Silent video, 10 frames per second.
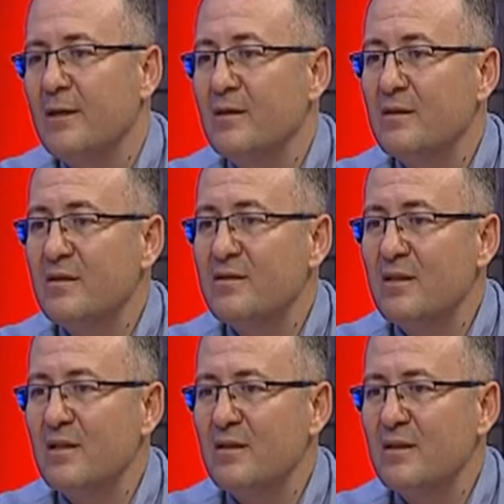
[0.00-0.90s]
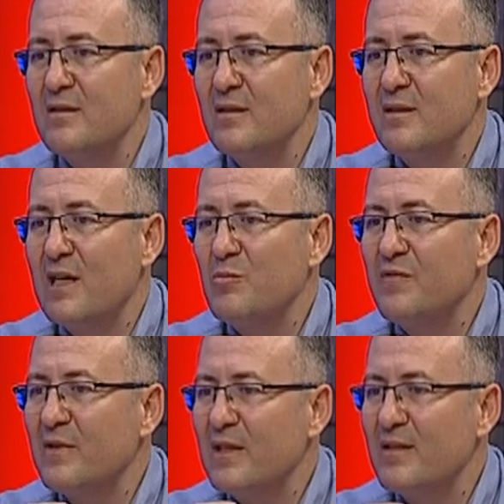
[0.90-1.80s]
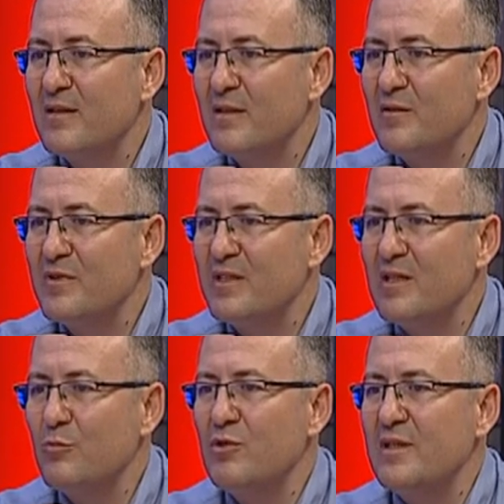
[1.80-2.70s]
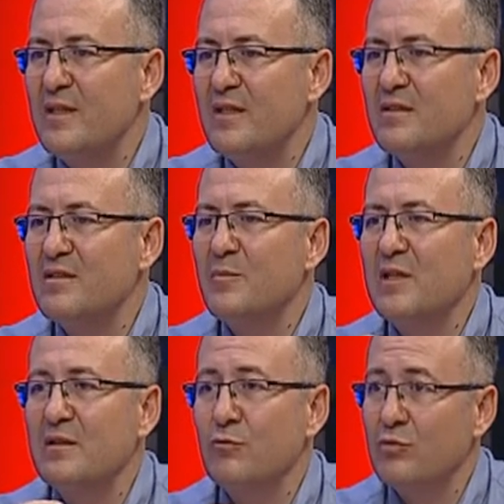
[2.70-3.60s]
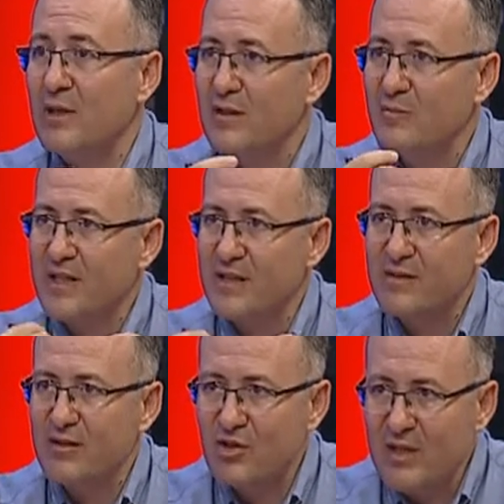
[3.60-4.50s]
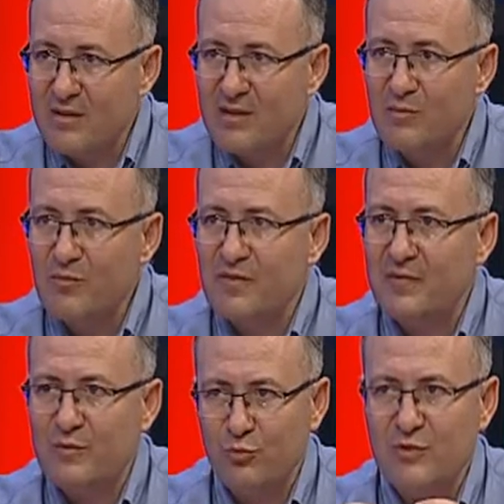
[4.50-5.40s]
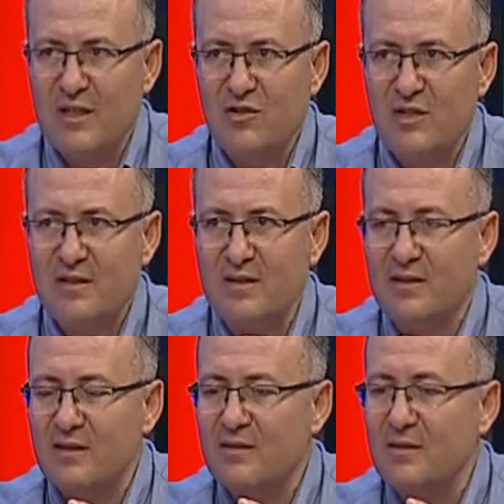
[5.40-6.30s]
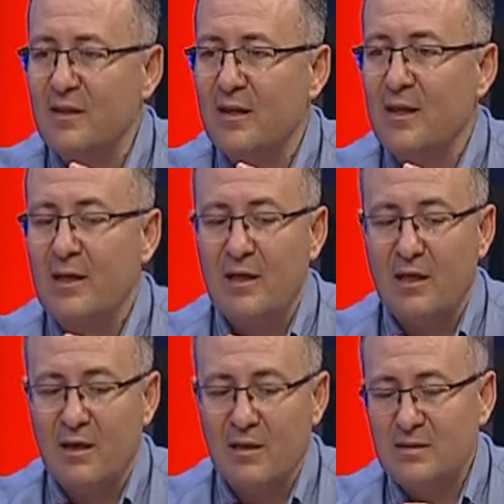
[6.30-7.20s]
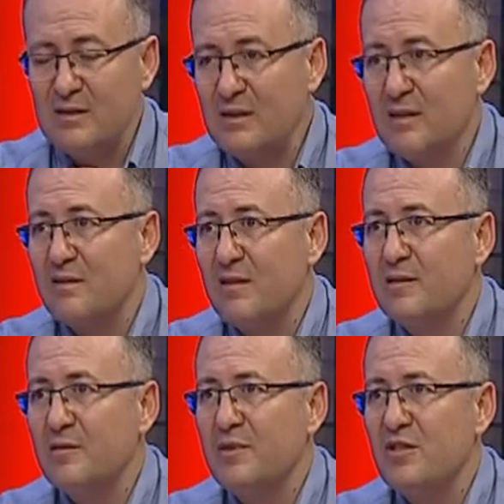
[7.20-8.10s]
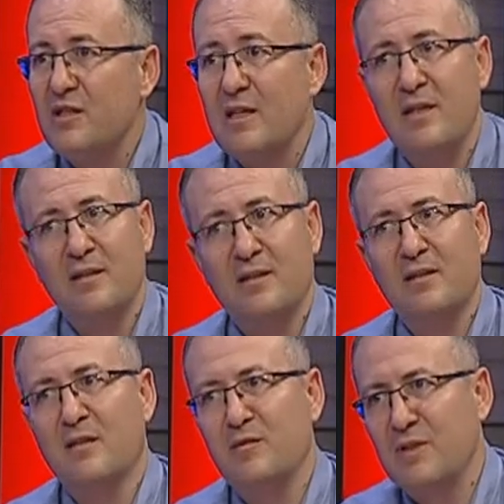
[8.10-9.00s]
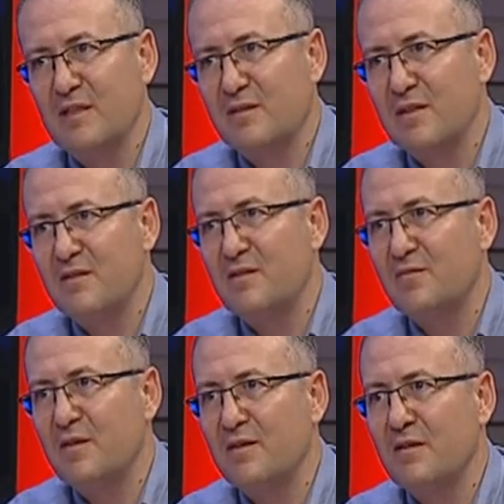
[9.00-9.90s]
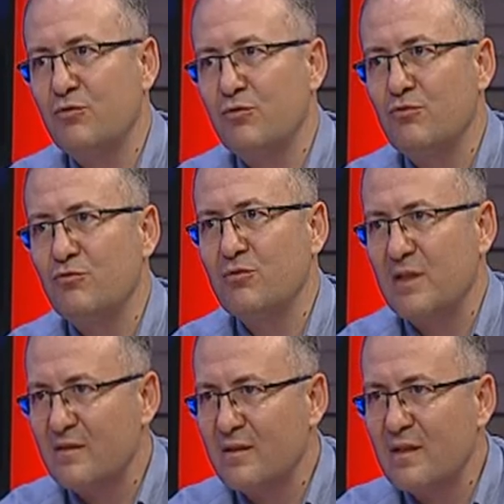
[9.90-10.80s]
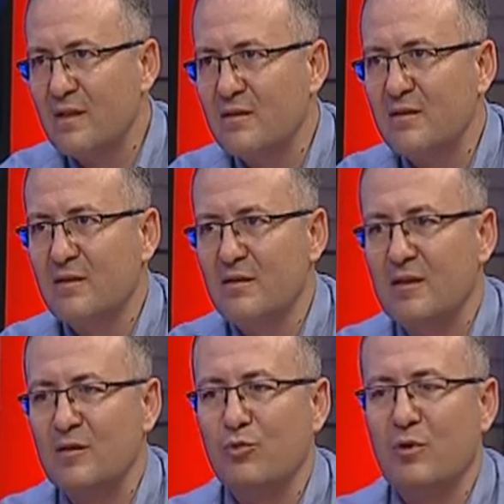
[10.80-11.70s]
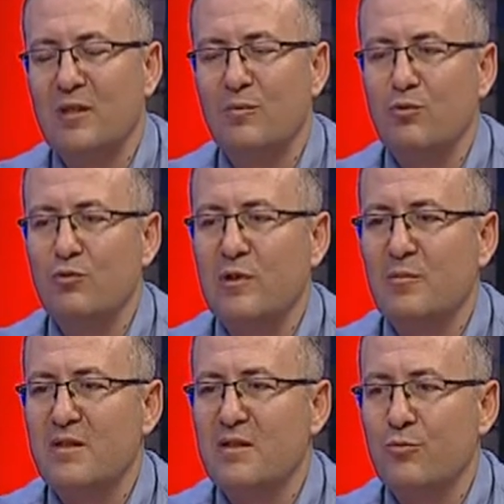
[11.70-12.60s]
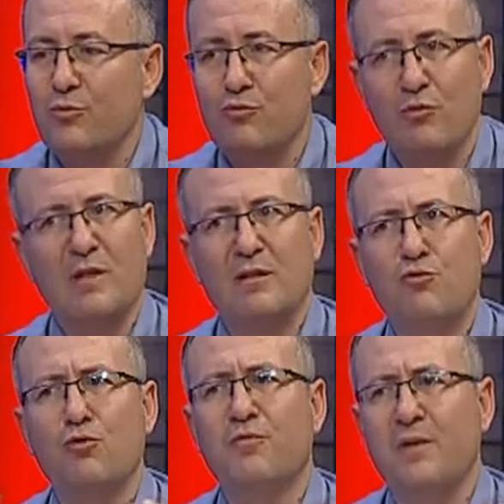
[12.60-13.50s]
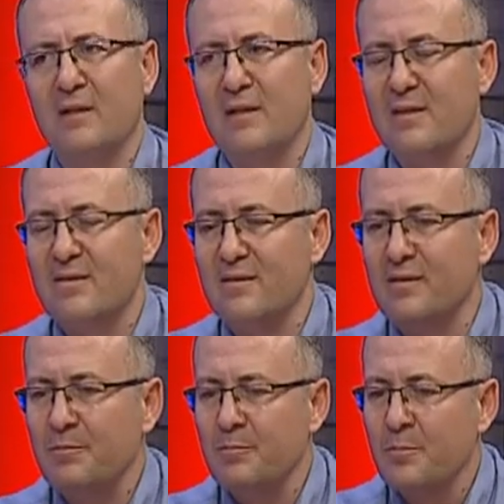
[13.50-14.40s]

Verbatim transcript: e, kısa dalga diyatermi falan dediğimiz gene böyle derin ısıtmakta kullandığımız ekstra cihazlarımız var. Bunlar cihaz etkisi. Ağrıyı azaltabilecek elektrik akımlarından istifade ediyoruz. Hastaya elektrik yani bu anlamda uygulaması yapıyoruz. Onlar da çok farklı aslında.